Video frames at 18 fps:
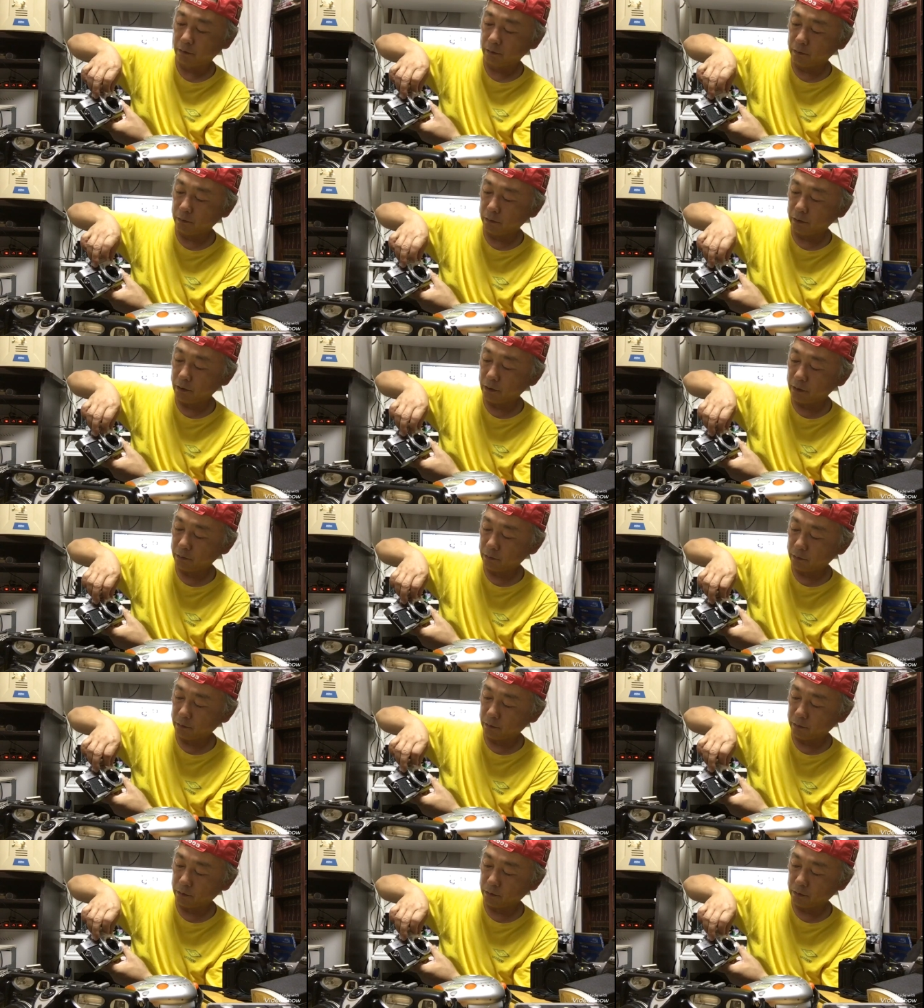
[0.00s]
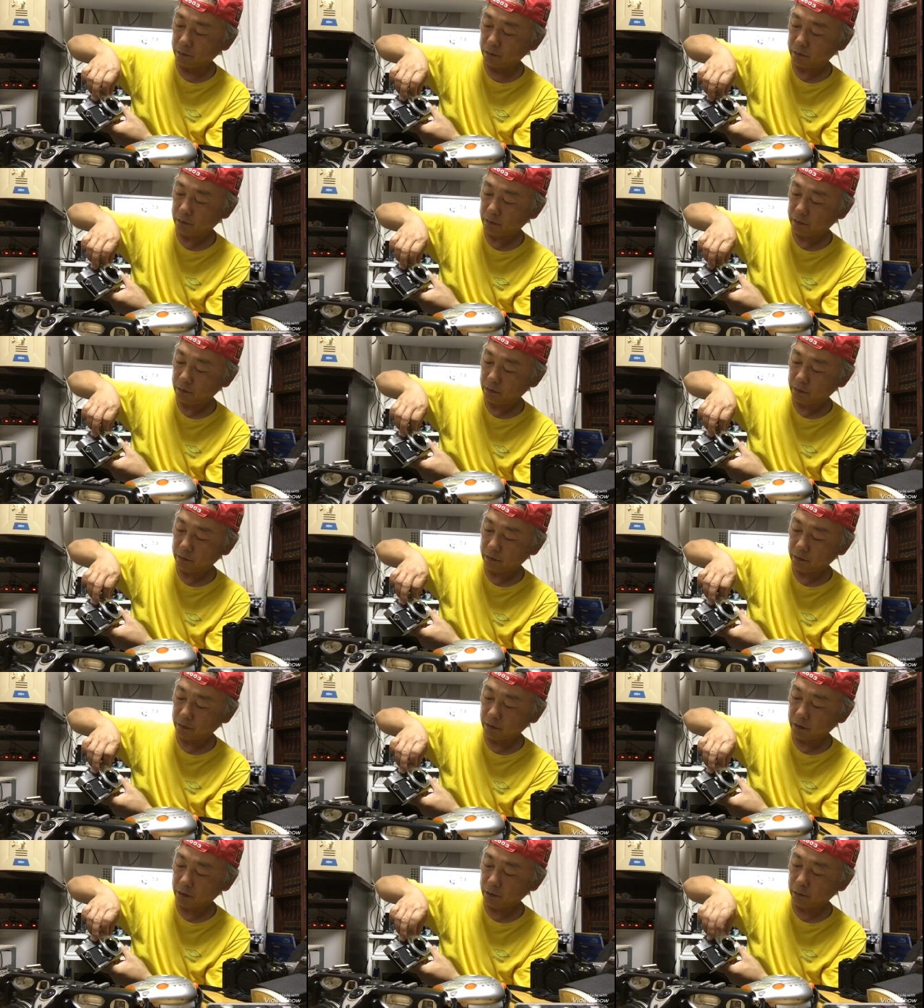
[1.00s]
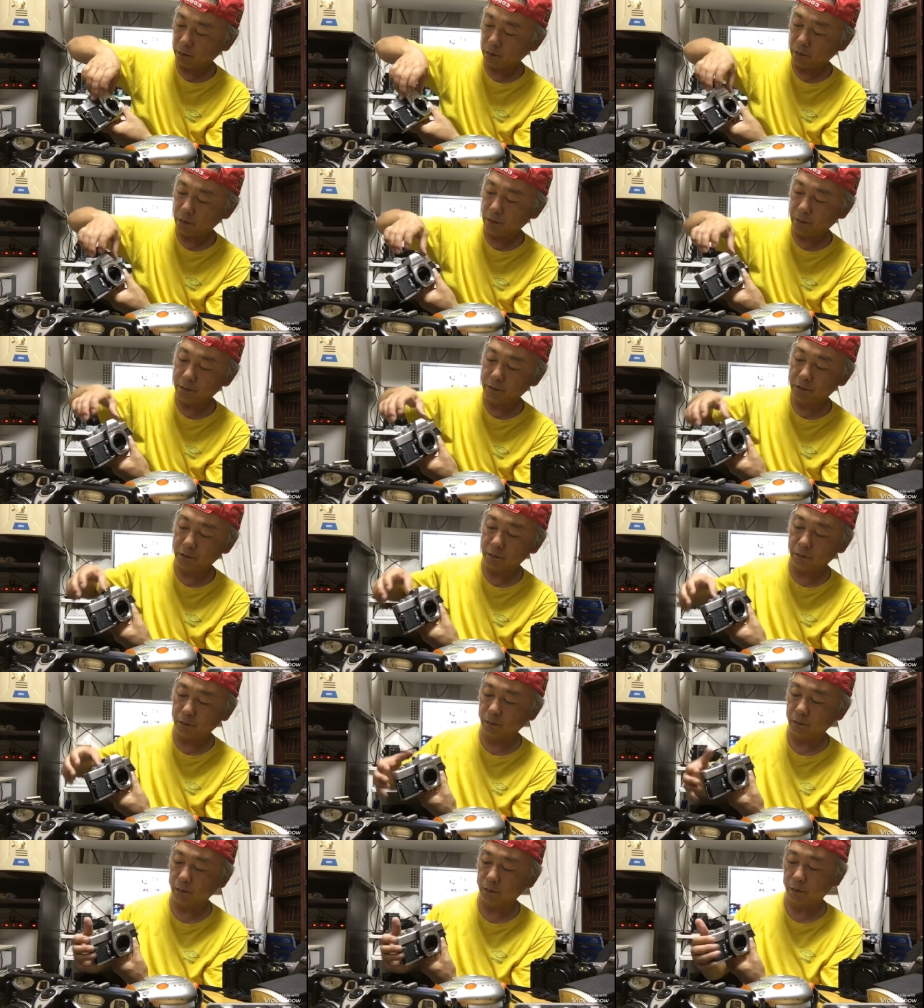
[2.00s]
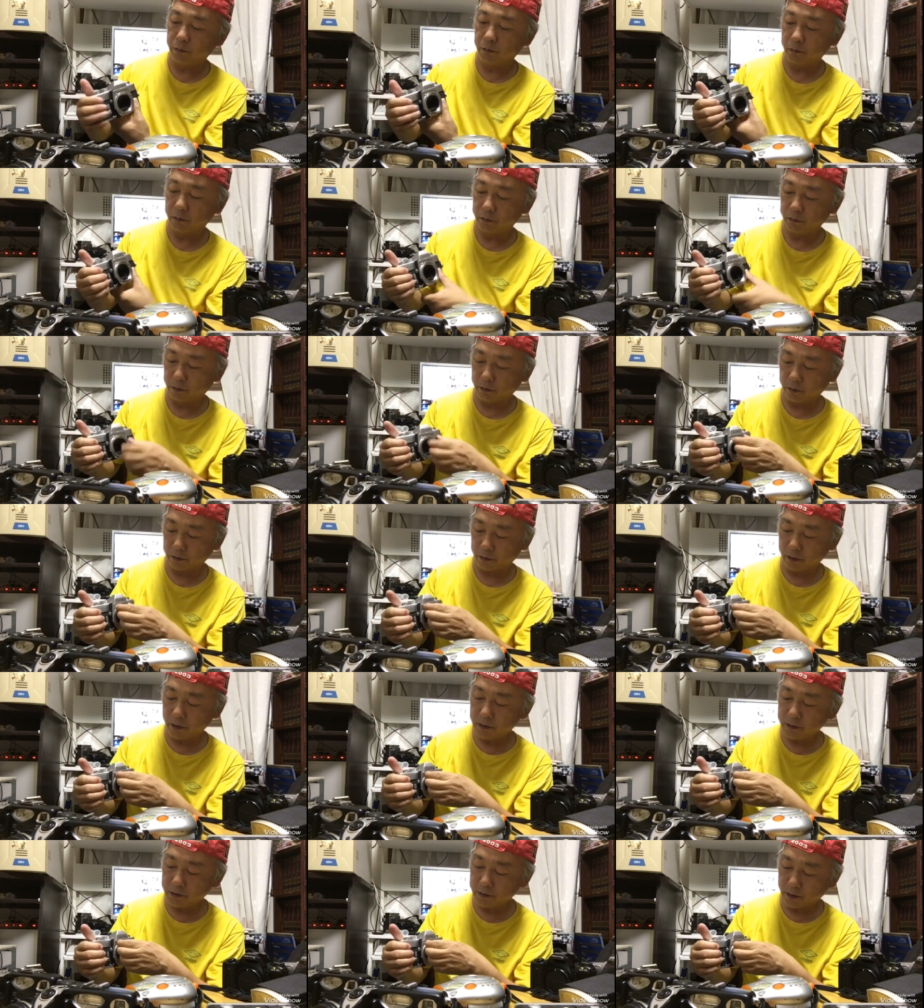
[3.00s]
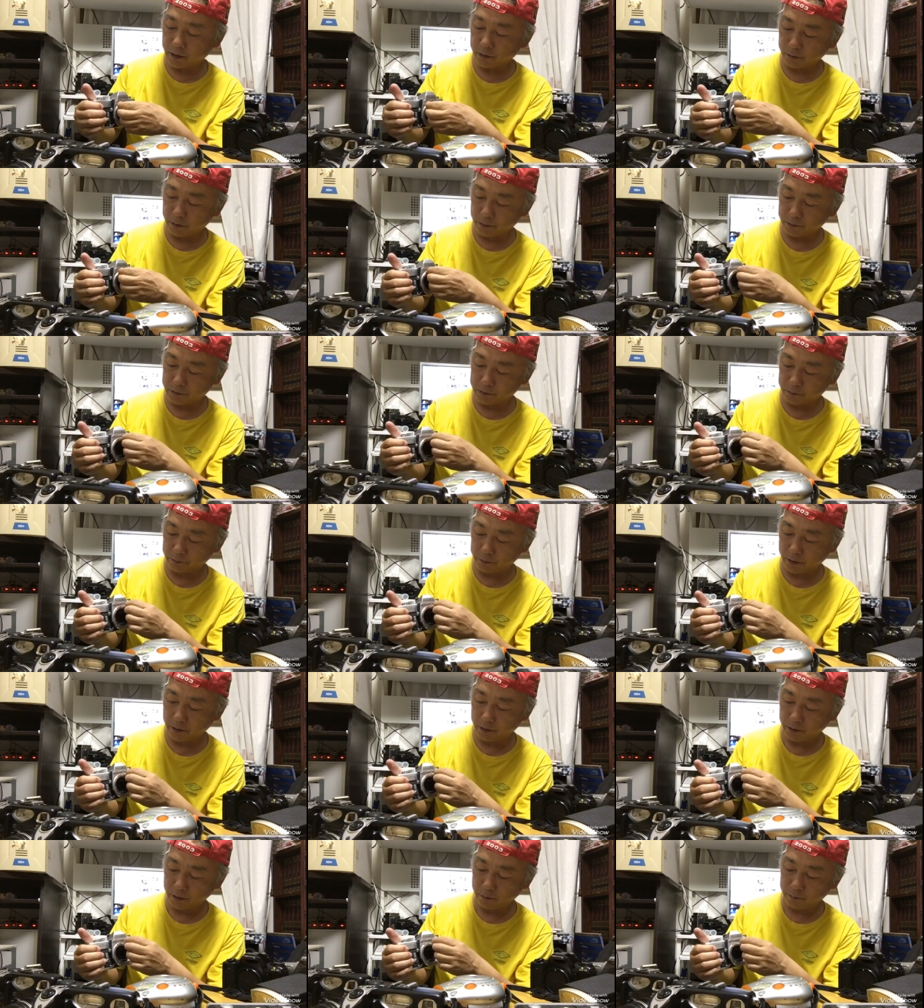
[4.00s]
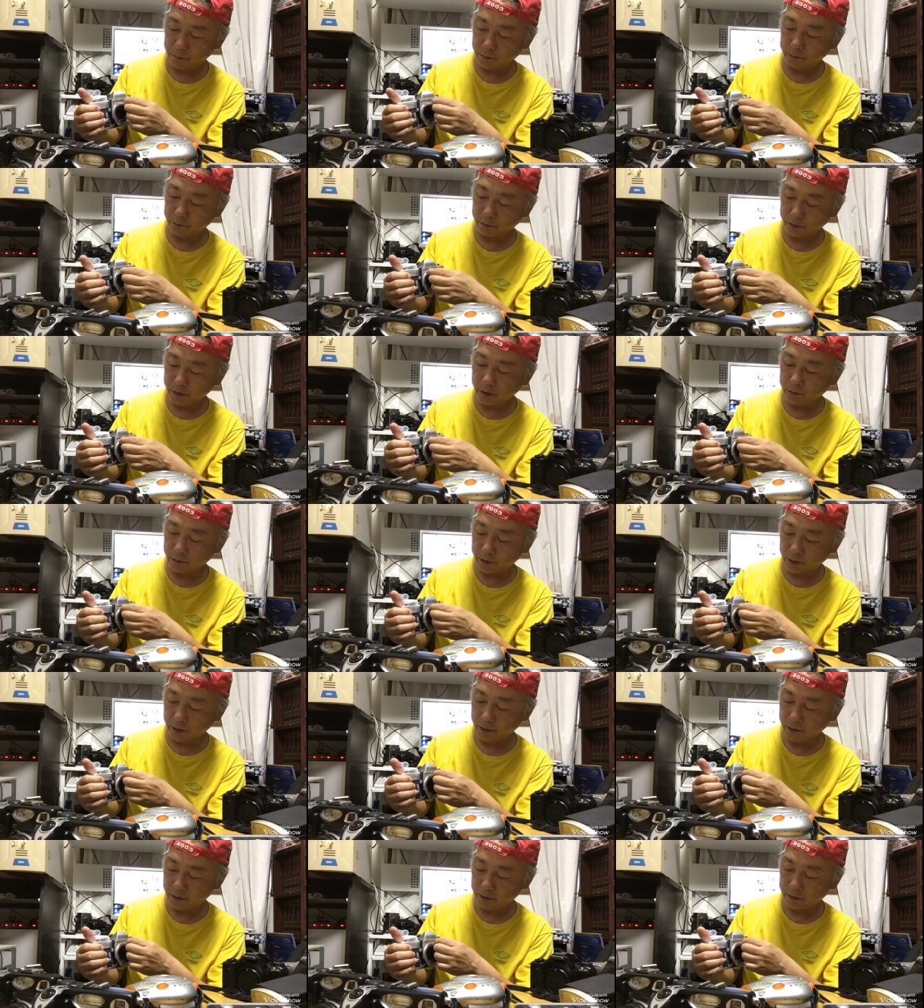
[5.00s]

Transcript: これであの、開放 F 値をこう、ていうか、現在の F 値をね、見るのかな、これね。